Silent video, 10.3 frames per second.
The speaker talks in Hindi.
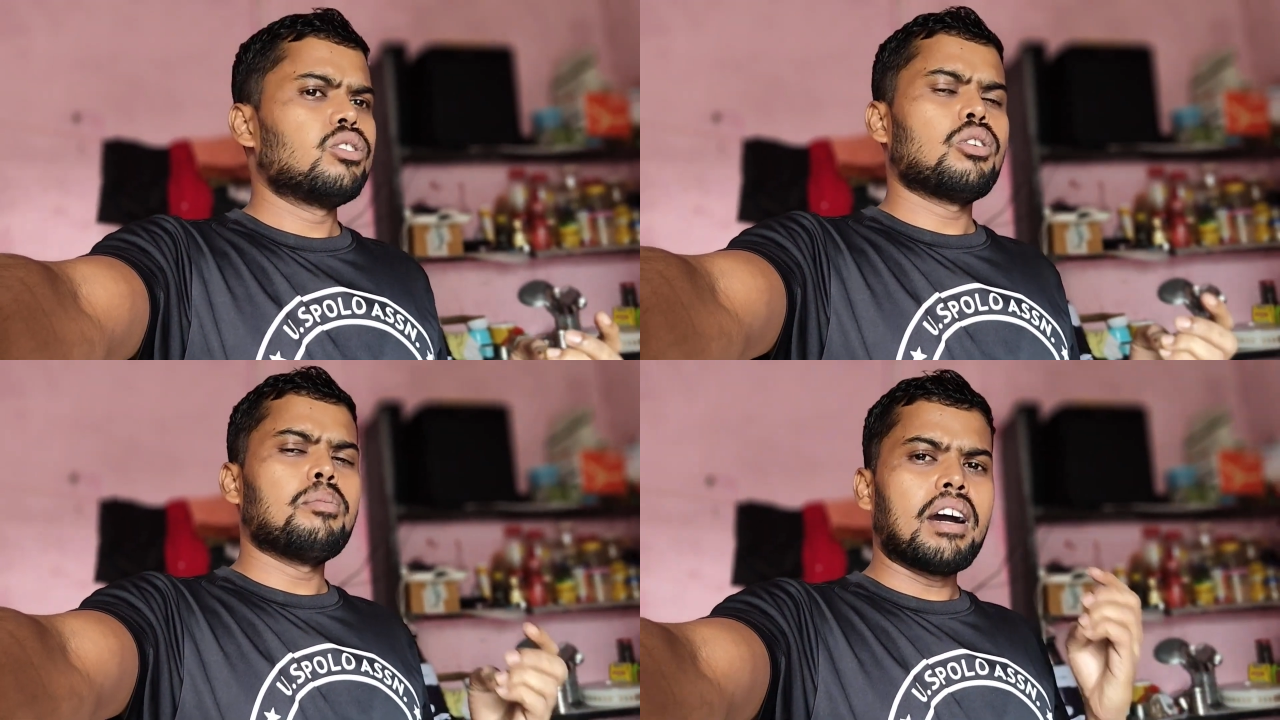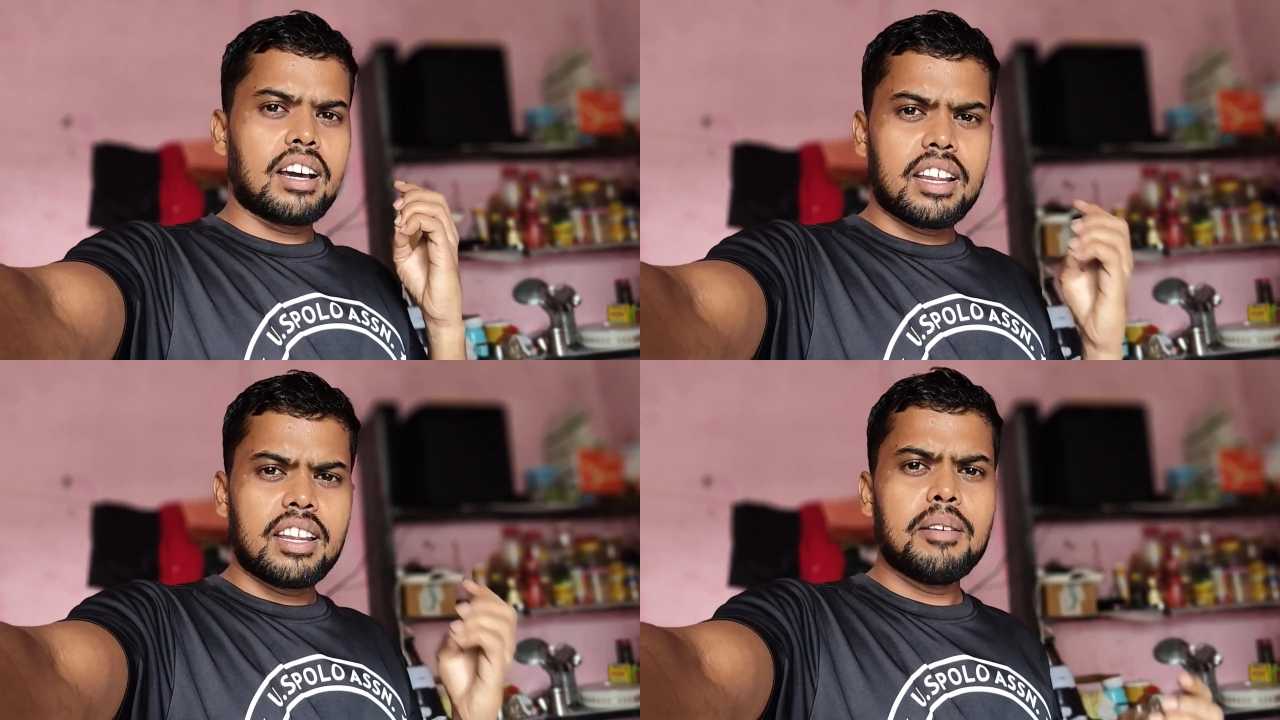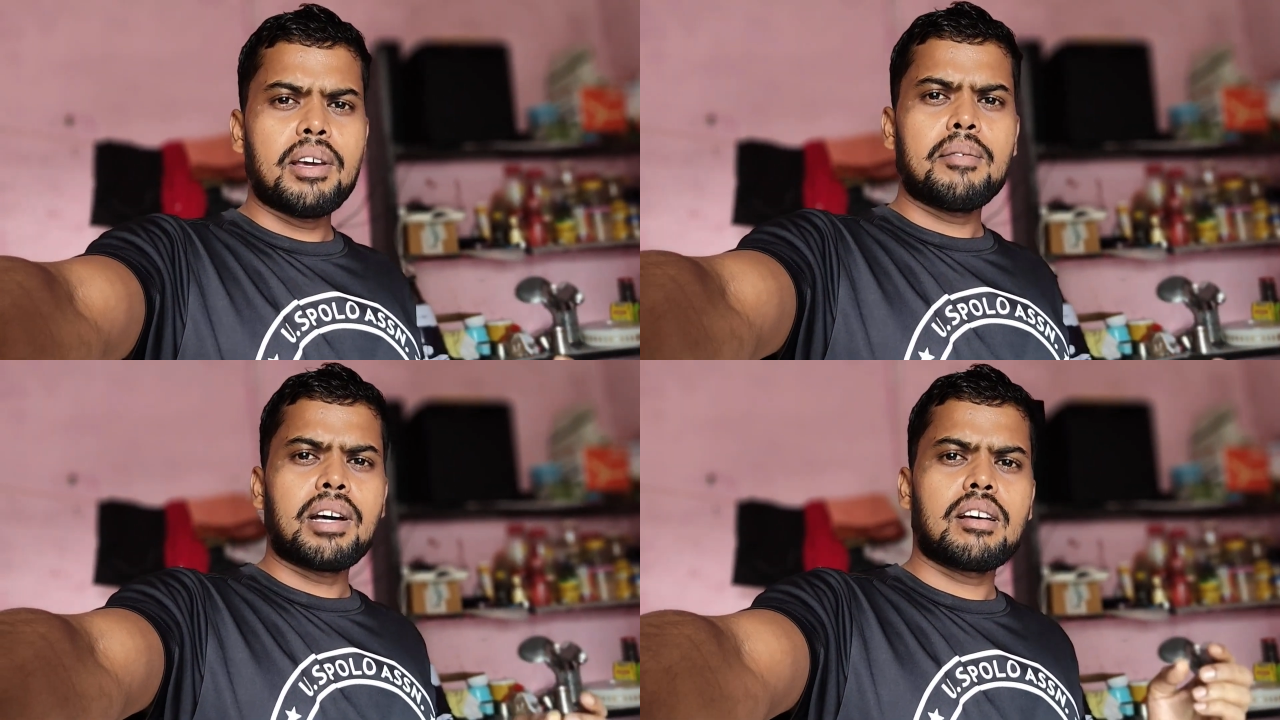जो गरीब
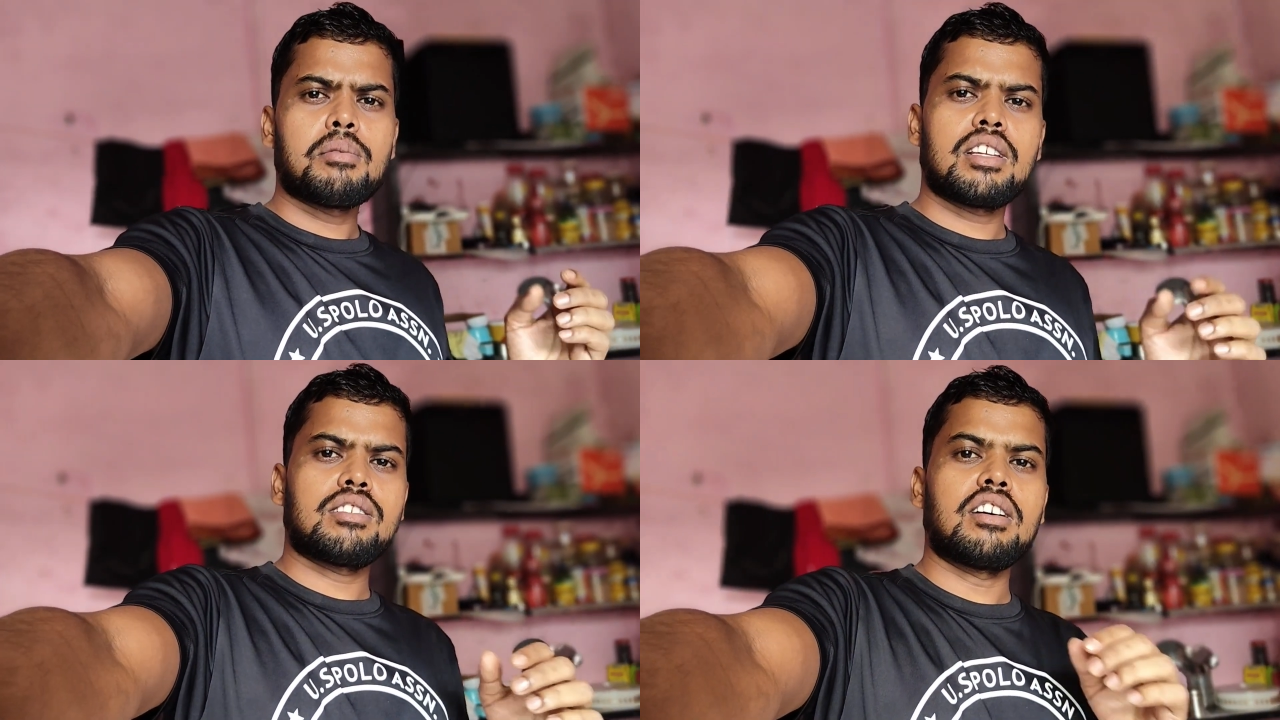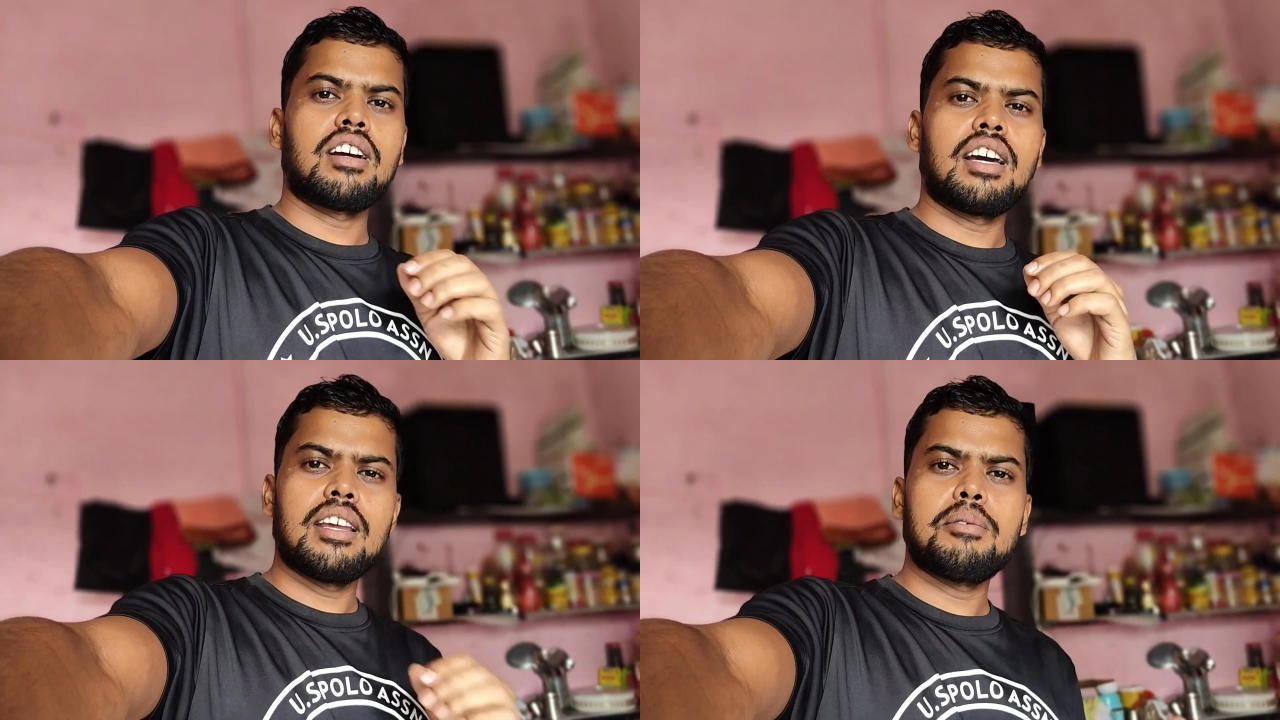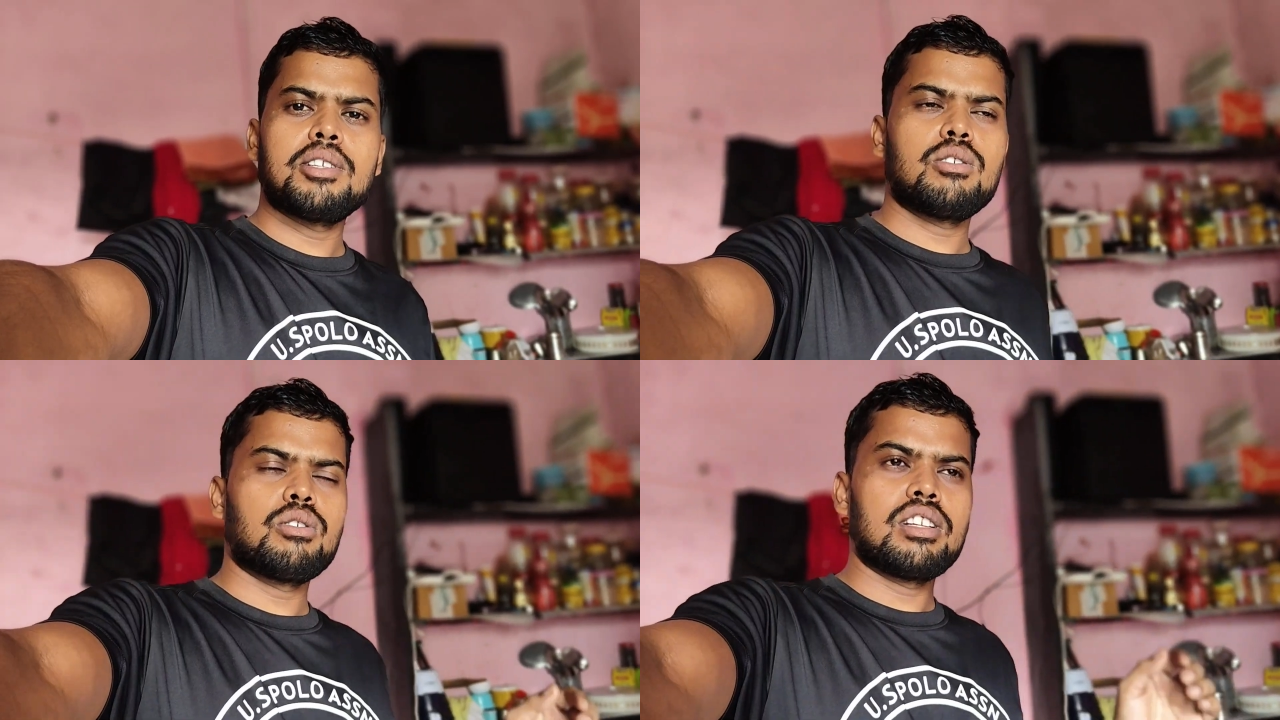है माता पिता उसका गरीब है
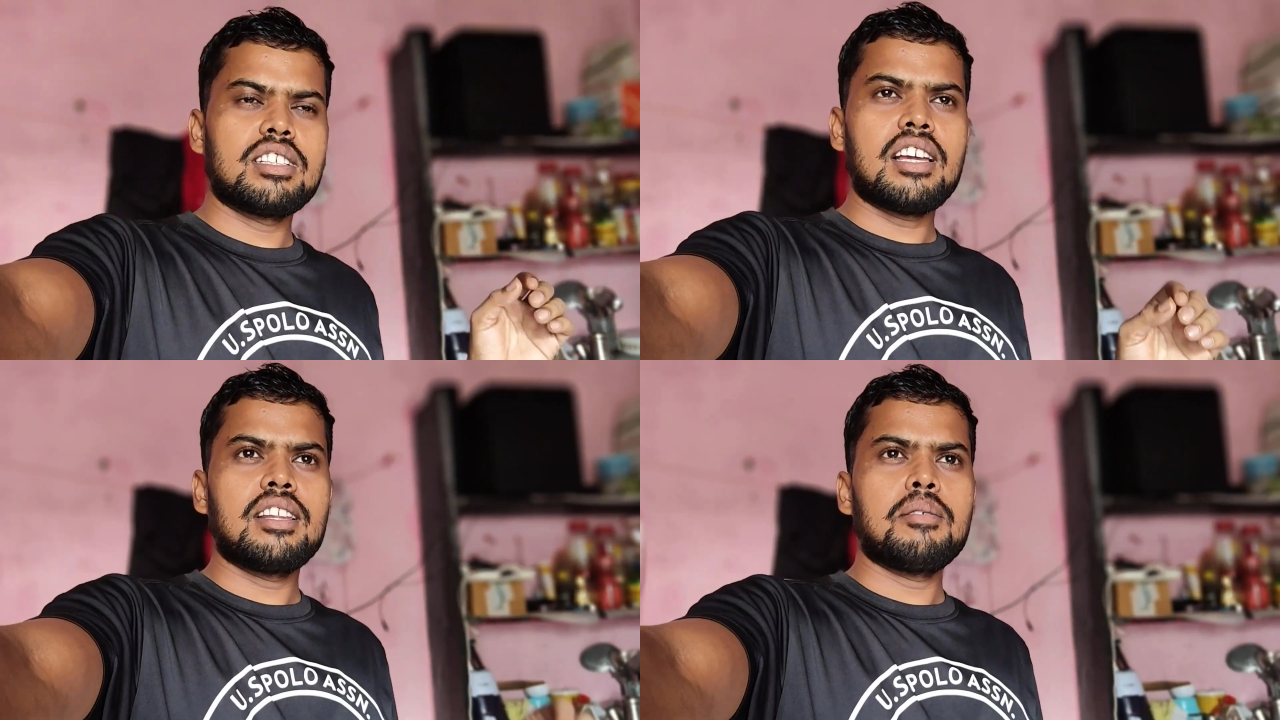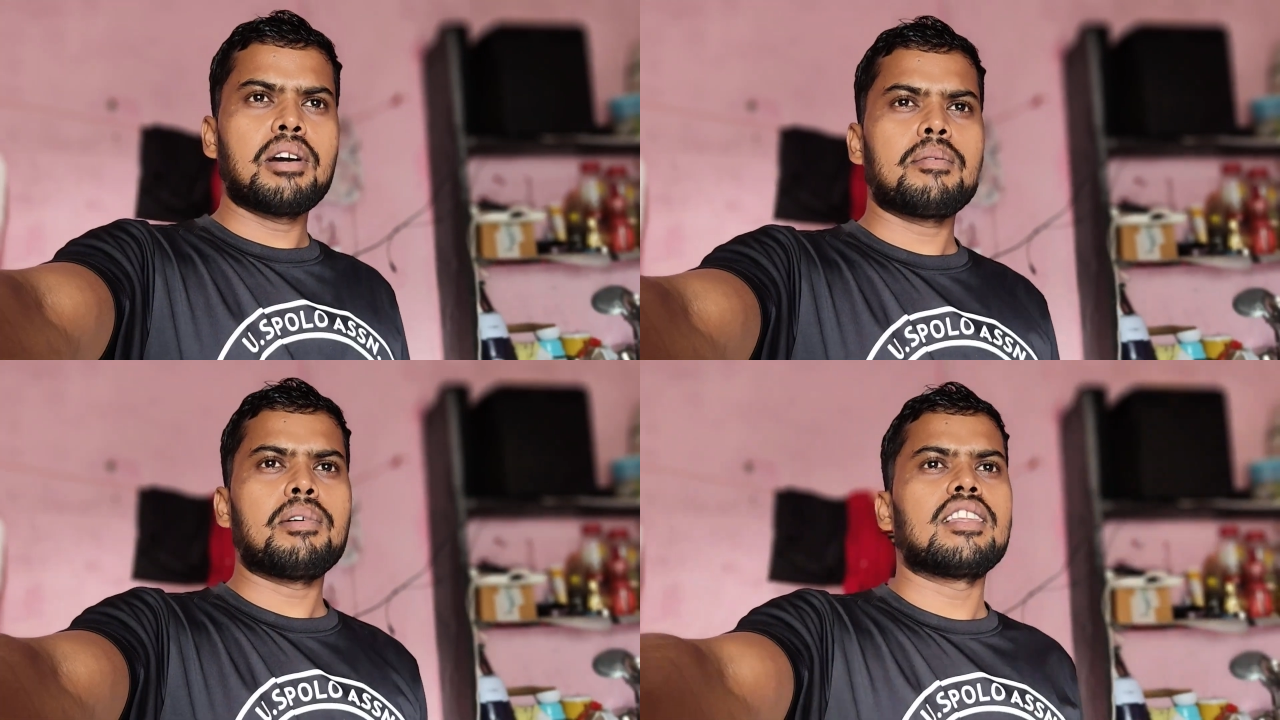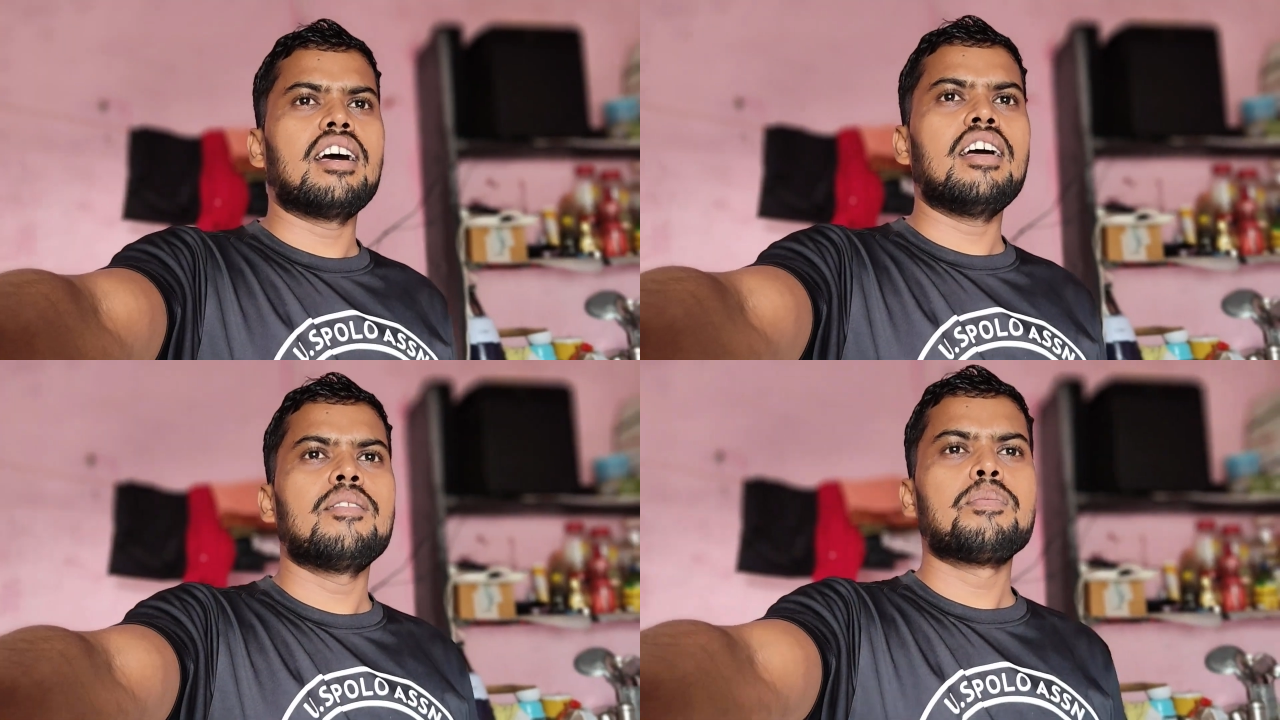जो वो रिचार्ज नहीं भर पाता
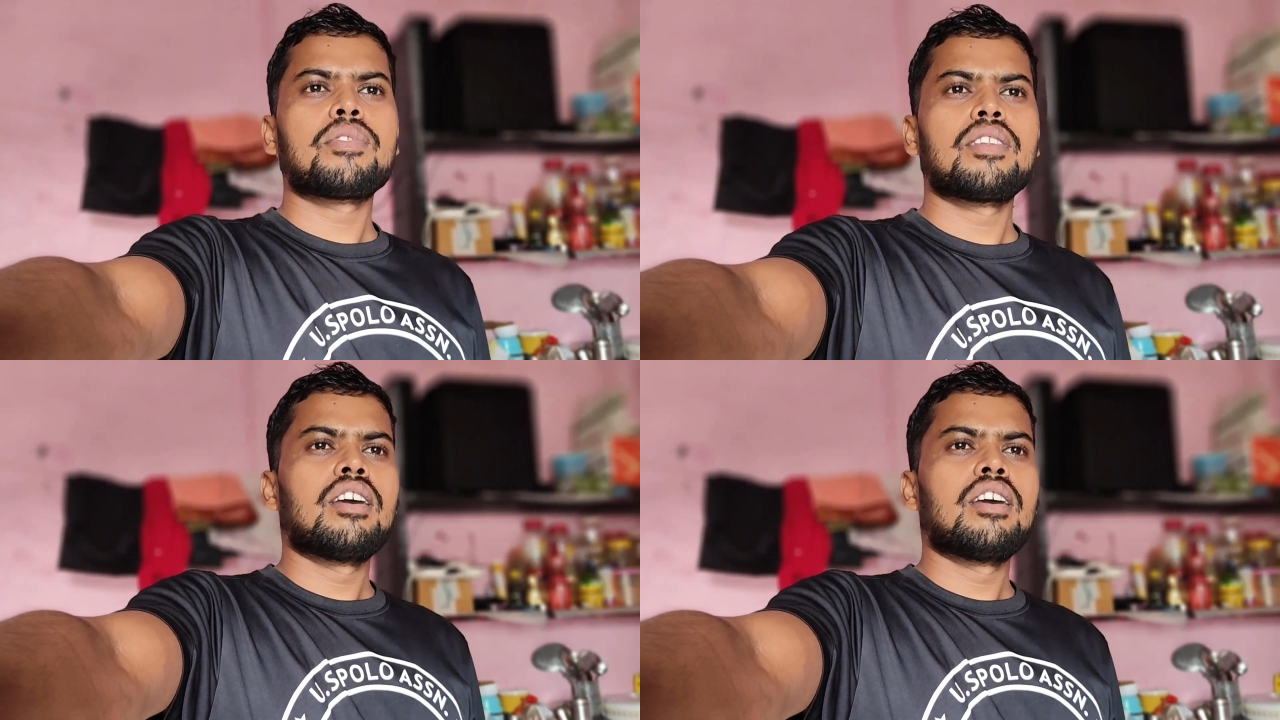है